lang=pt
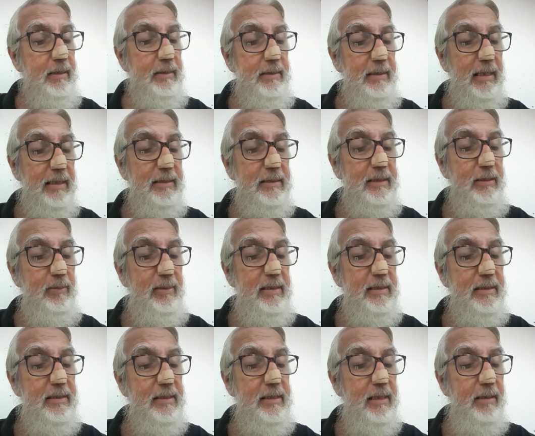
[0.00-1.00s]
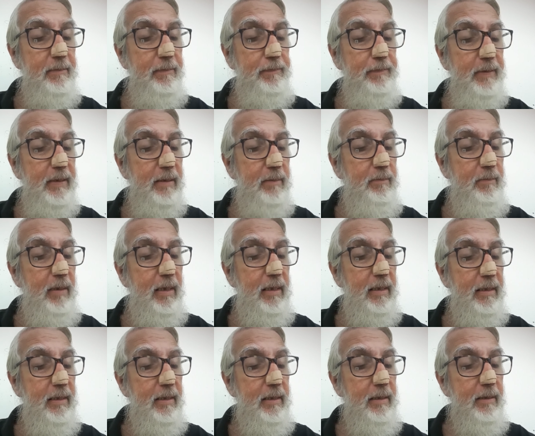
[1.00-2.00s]
nasceu em San
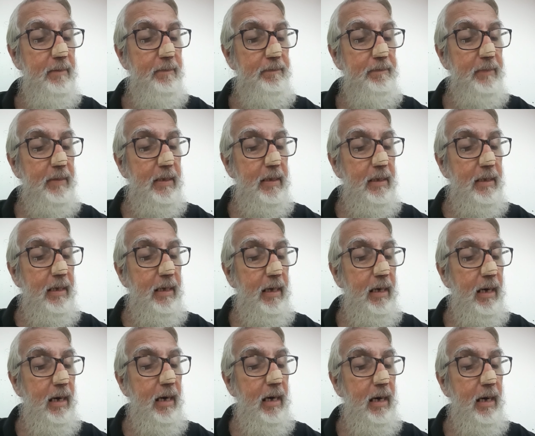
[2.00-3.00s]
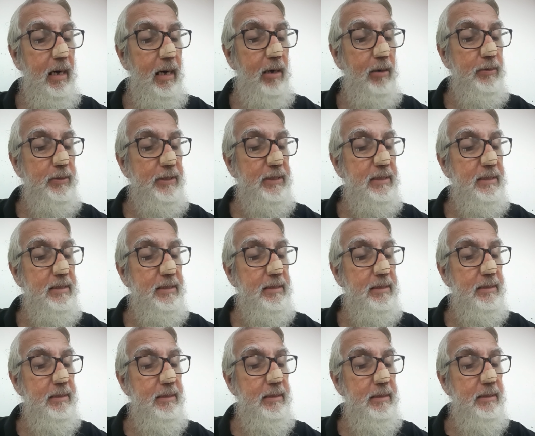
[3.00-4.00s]
Firmin,
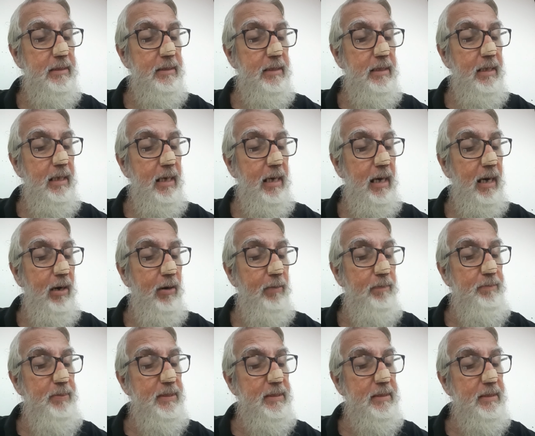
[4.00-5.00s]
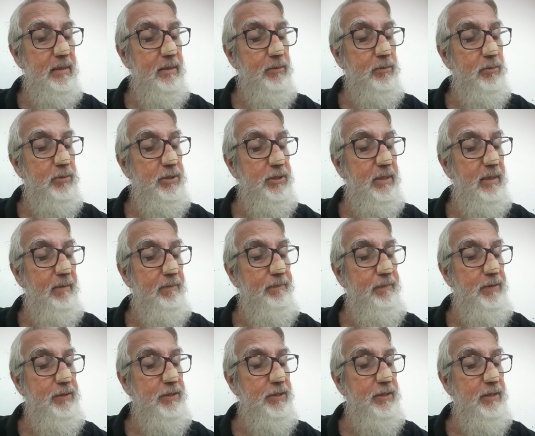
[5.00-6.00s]
Altes, Alpes no dia
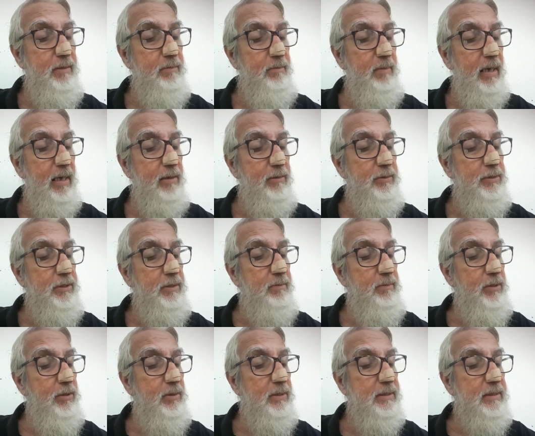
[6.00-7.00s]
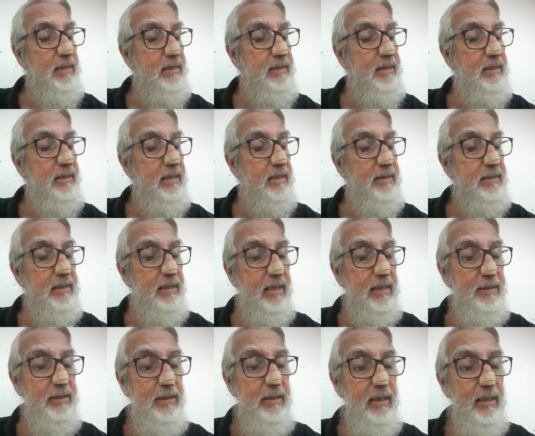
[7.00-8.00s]
20 de maio de
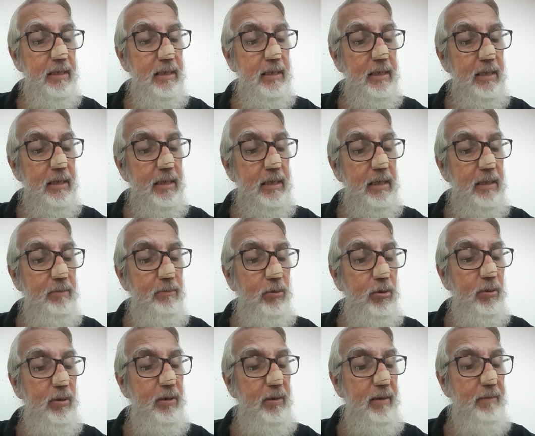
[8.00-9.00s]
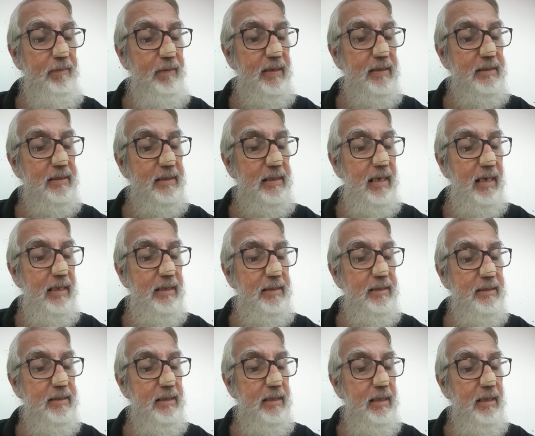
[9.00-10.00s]
1837 e morreu em
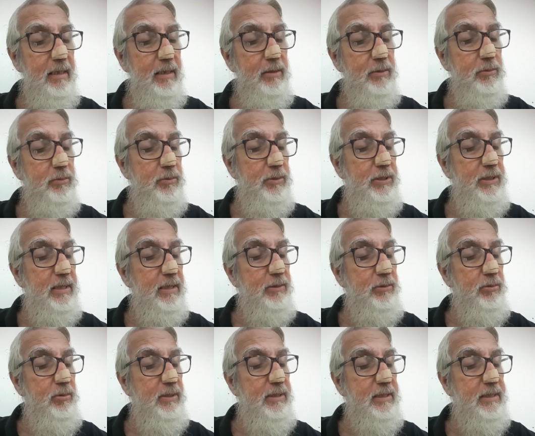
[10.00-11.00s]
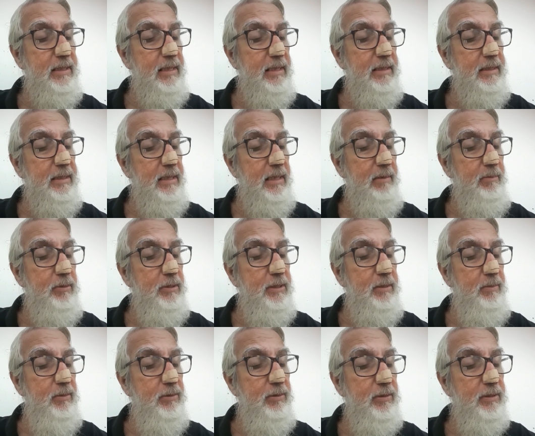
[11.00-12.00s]
Versalhes no dia 2 de setembro
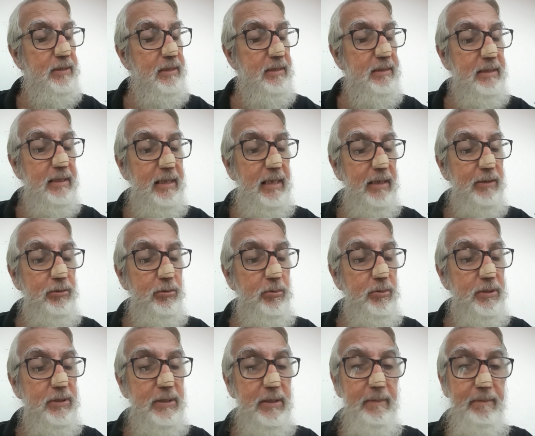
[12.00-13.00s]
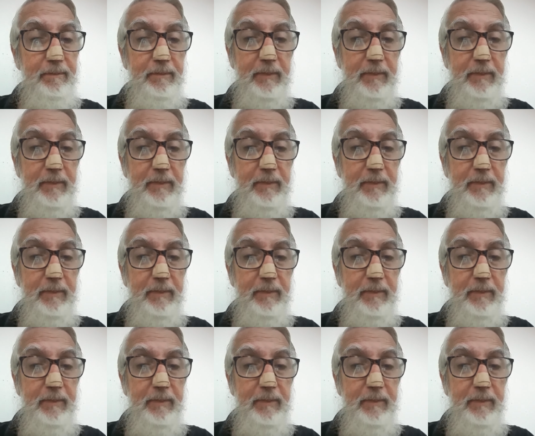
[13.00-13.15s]
de 1914.